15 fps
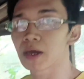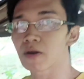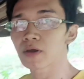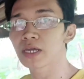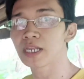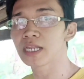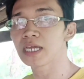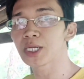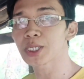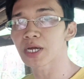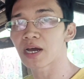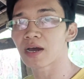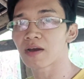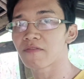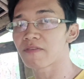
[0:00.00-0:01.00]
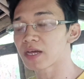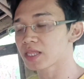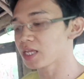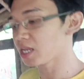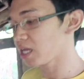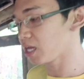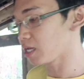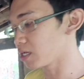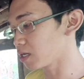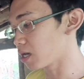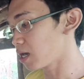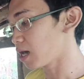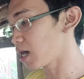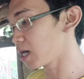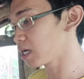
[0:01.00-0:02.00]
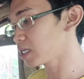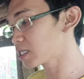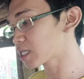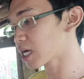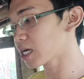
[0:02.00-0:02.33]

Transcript: Pero hindi siya fattening. Ang